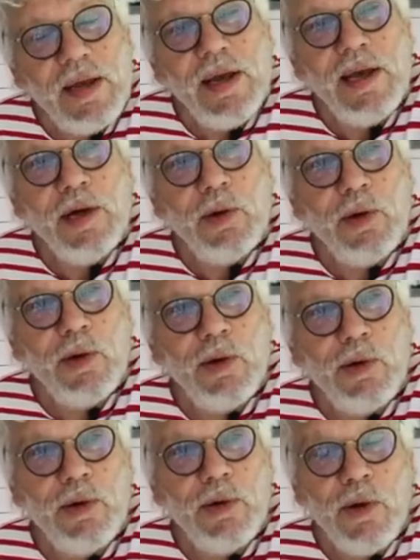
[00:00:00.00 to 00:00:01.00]
Et
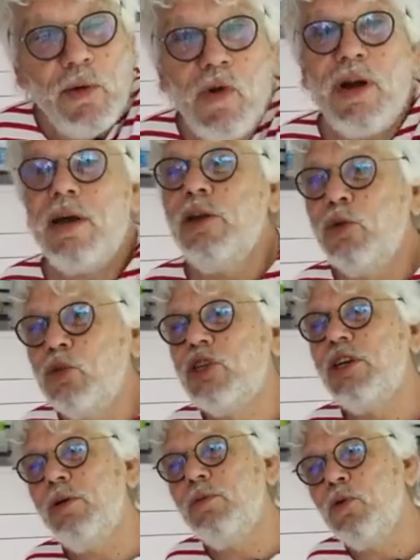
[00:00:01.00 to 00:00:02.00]
voilà un autre
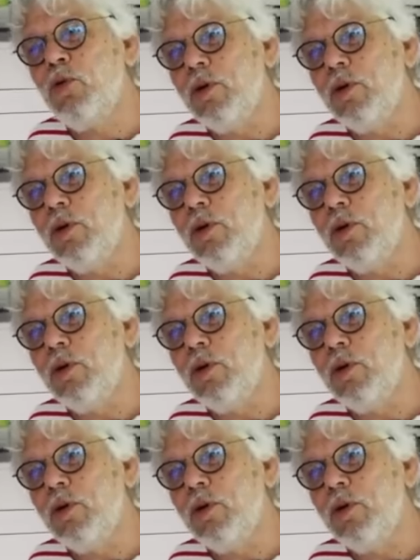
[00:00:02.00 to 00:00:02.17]
jalon,